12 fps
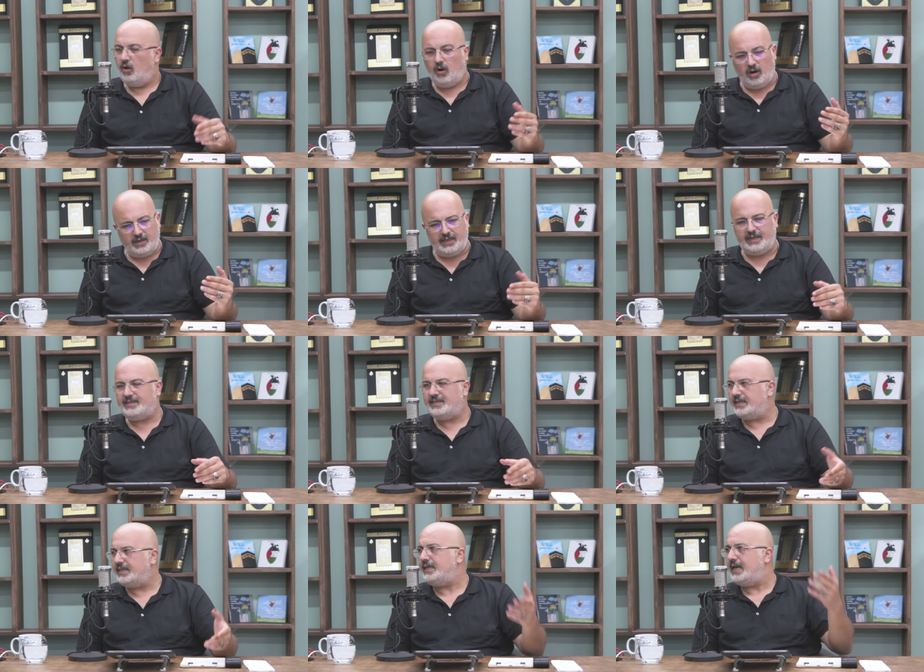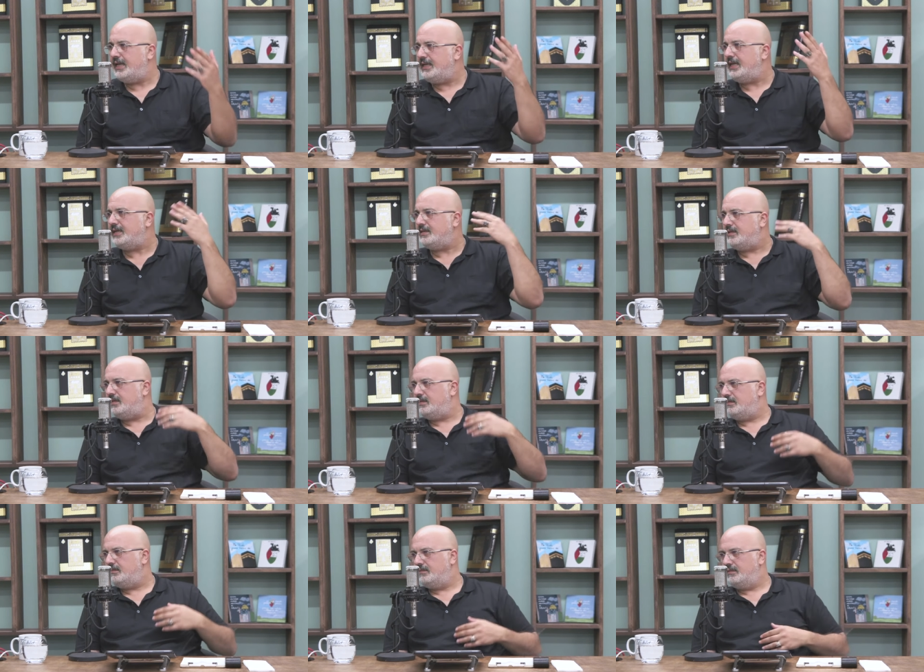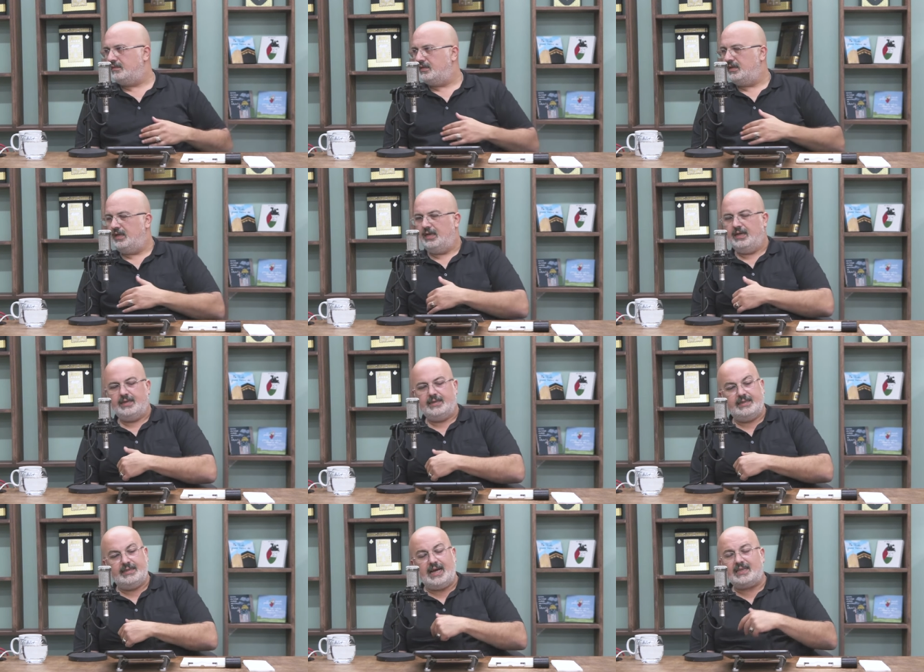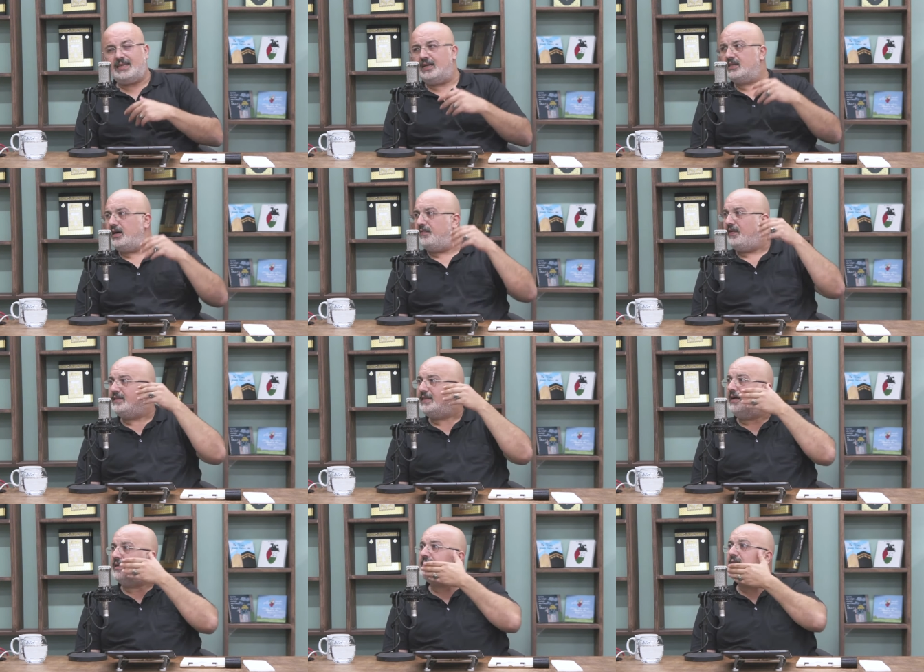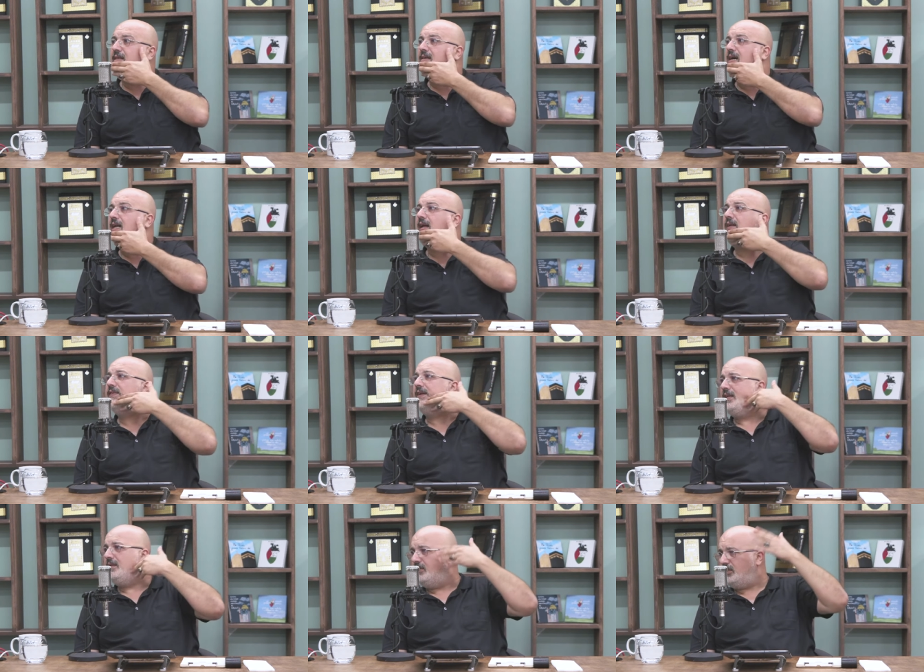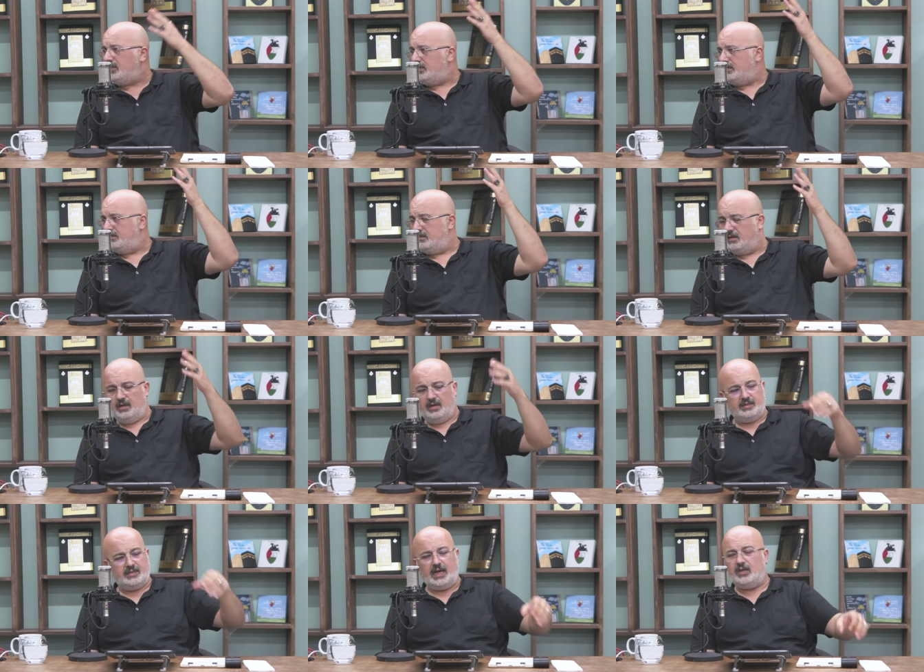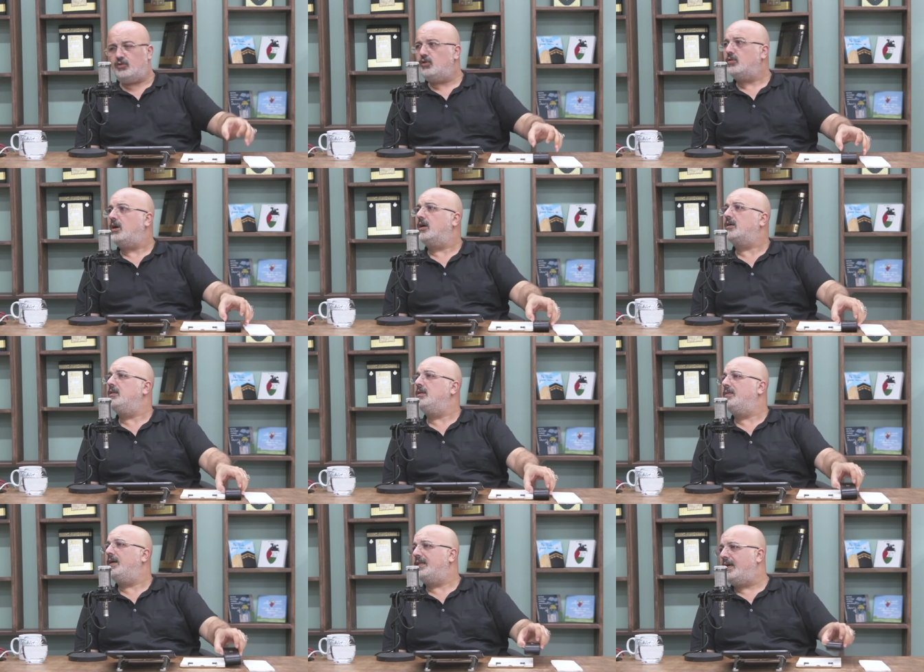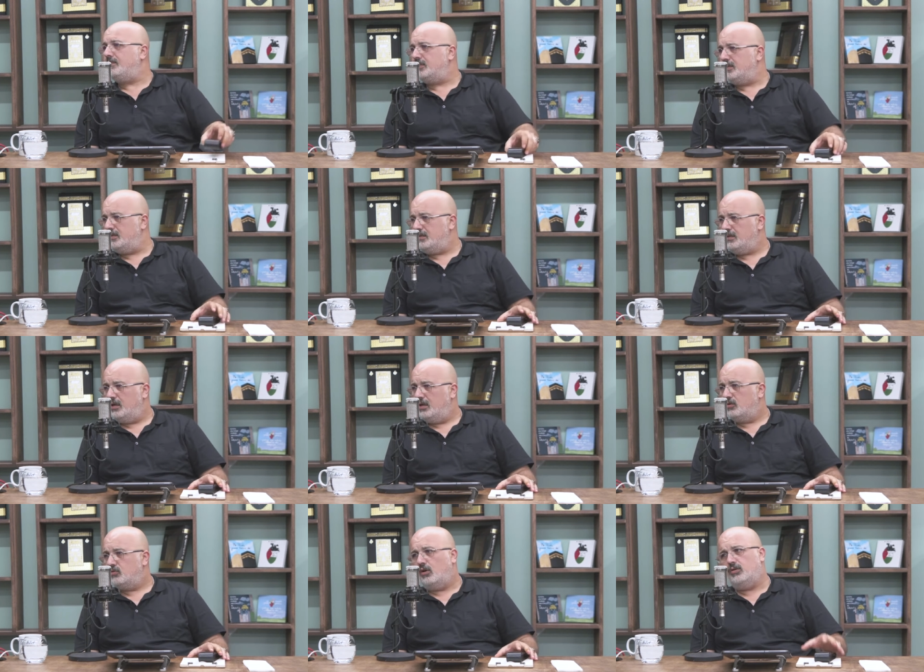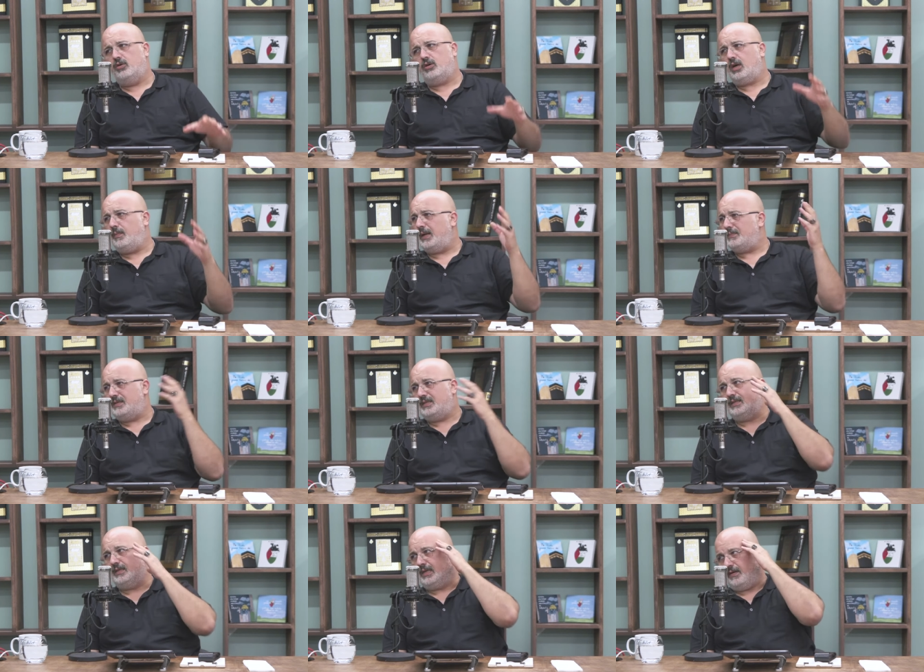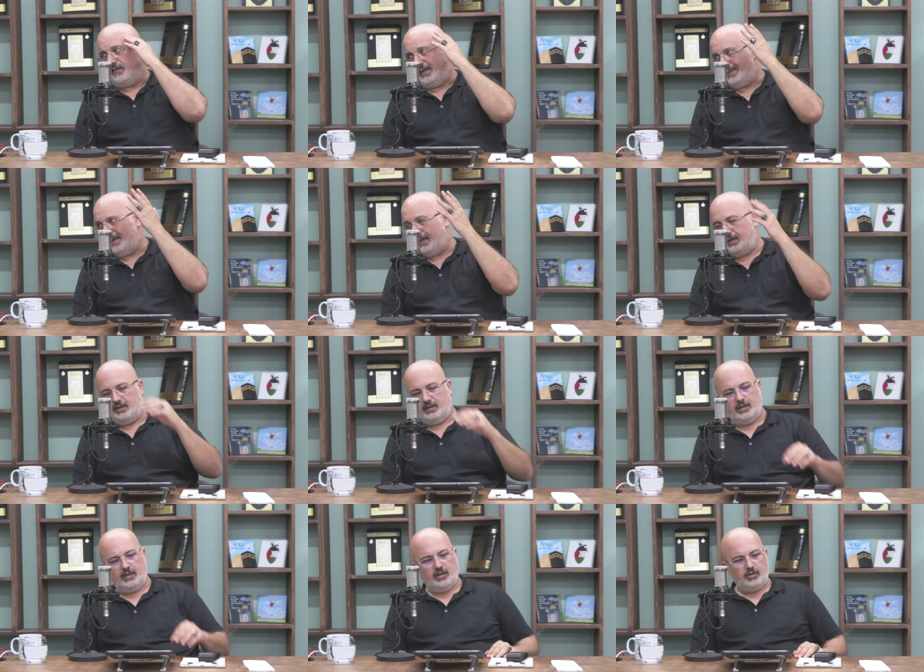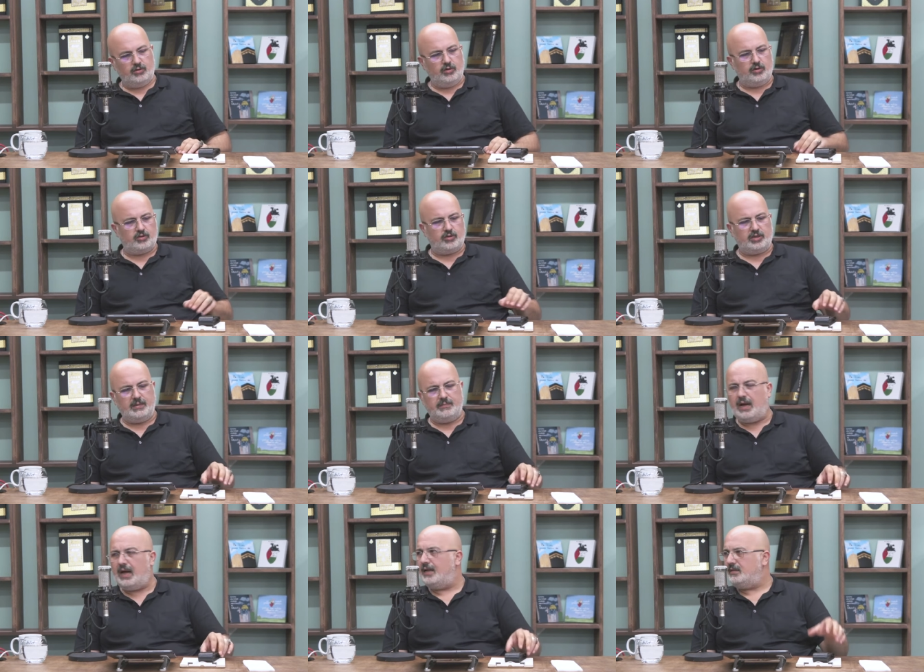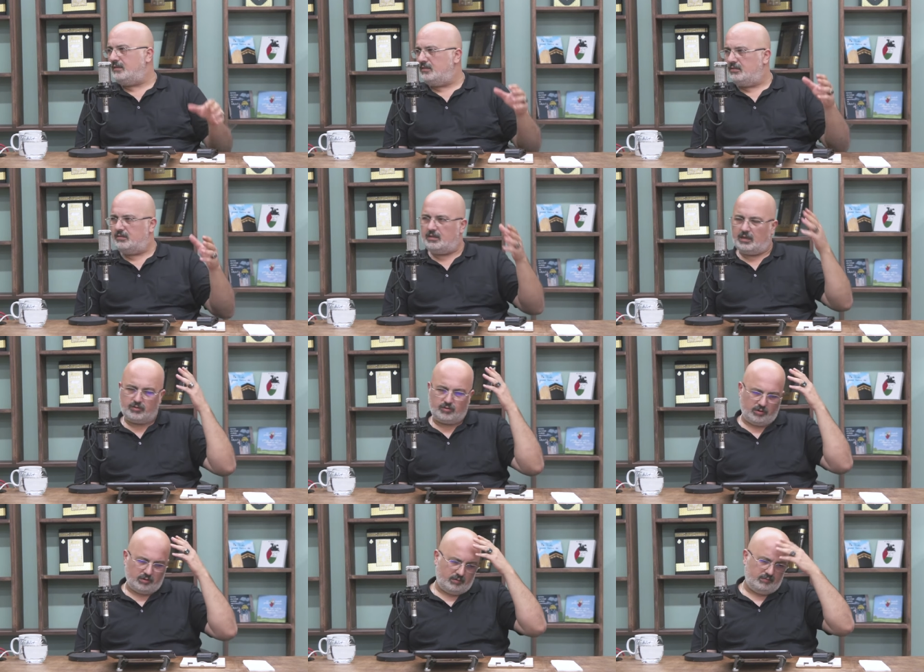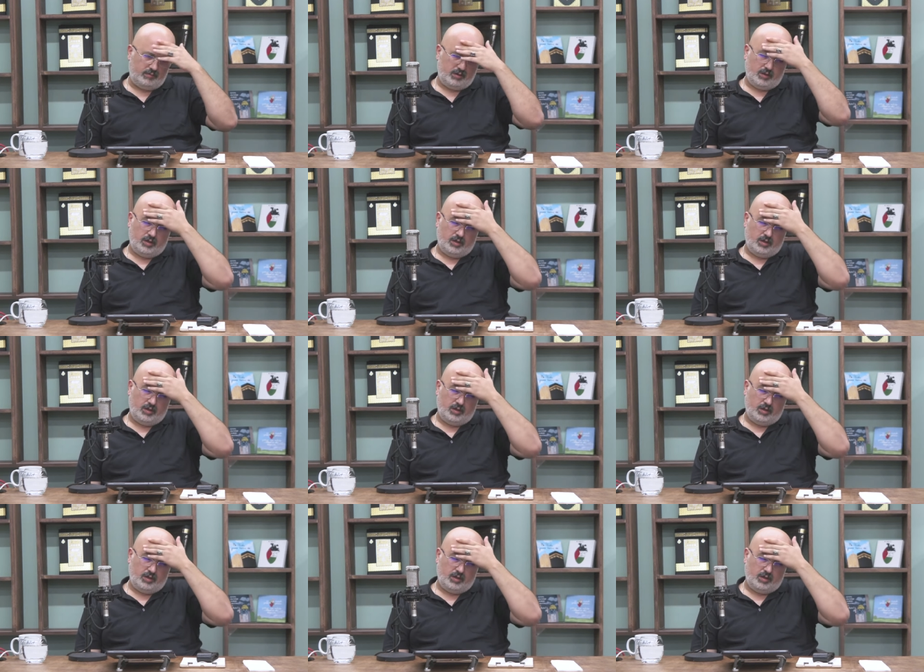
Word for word: Örneğin zikir ehline gittin. Giderken kafanda aslında karar verilmiş. Sen çok akıllı bir adamsın. Konuyu kapatmışsın kafanda. Diyorsun ki ben işte atıyorum